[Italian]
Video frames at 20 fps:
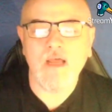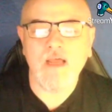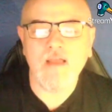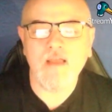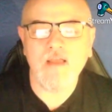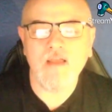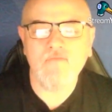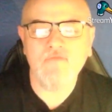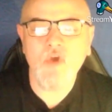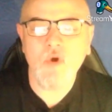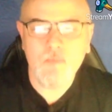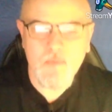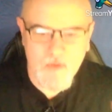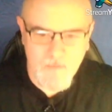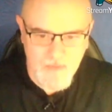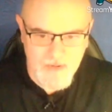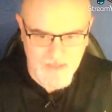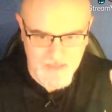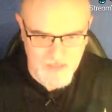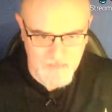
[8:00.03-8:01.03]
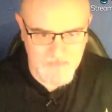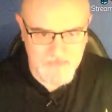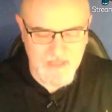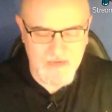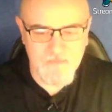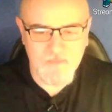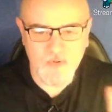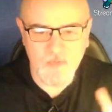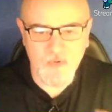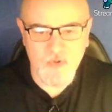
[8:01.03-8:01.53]
eh, vi ho preparato a tal
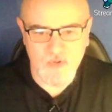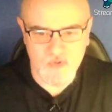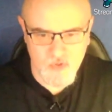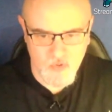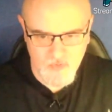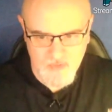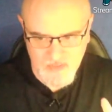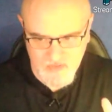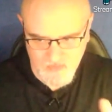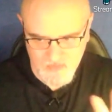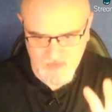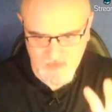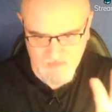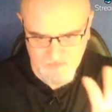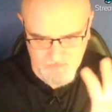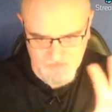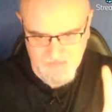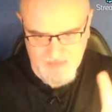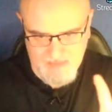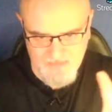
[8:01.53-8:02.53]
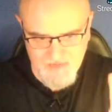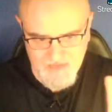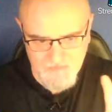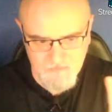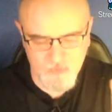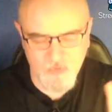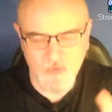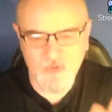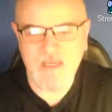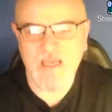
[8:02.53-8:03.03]
proposito, quindi così per avere
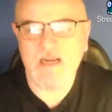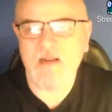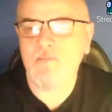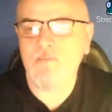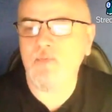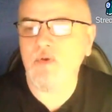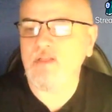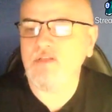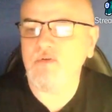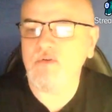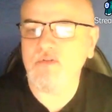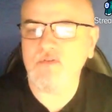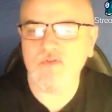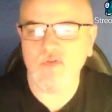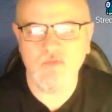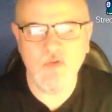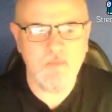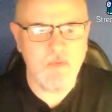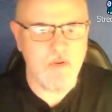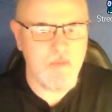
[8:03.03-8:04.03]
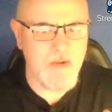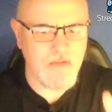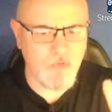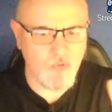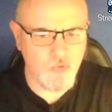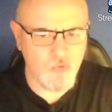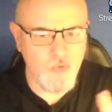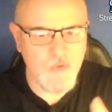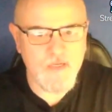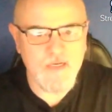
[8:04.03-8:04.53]
più chiara un po' la situazione, vi ho preparato
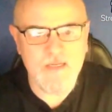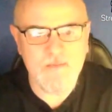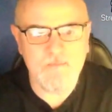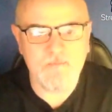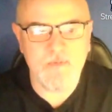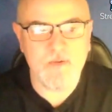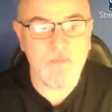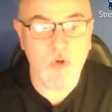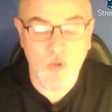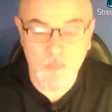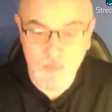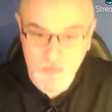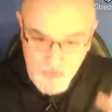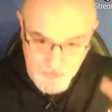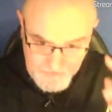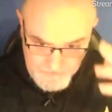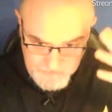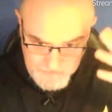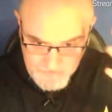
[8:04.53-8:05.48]
due clip proprio